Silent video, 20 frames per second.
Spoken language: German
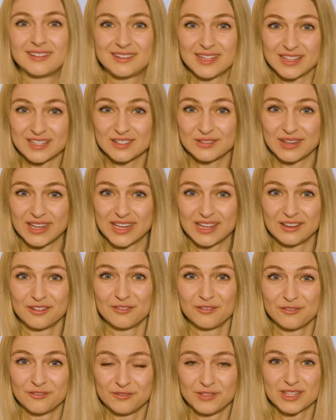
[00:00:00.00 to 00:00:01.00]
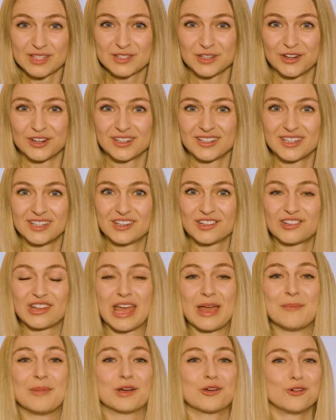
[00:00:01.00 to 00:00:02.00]
Deswegen, wir sollten in der
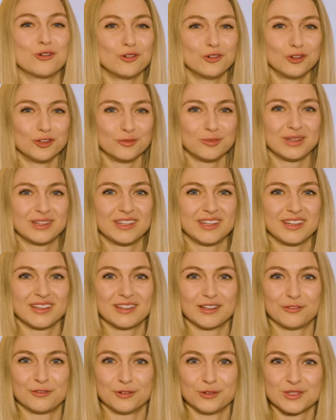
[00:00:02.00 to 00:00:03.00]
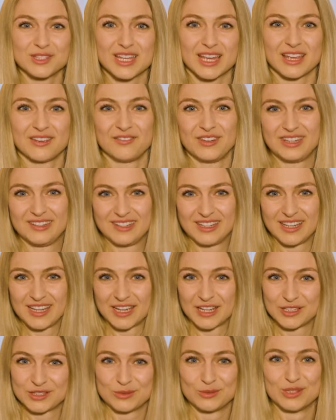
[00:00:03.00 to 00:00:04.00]
Steiermark unbedingt auf unsere wichtige
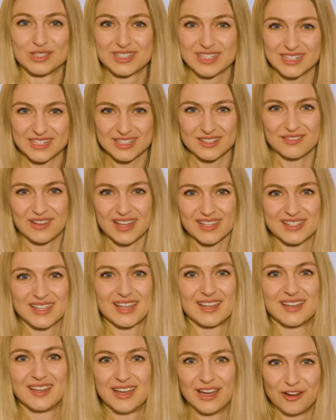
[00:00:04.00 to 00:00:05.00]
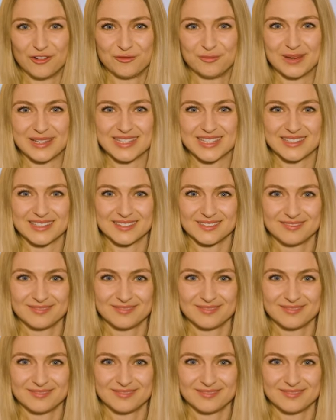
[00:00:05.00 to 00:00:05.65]
Ressource, das Wasser, aufpassen.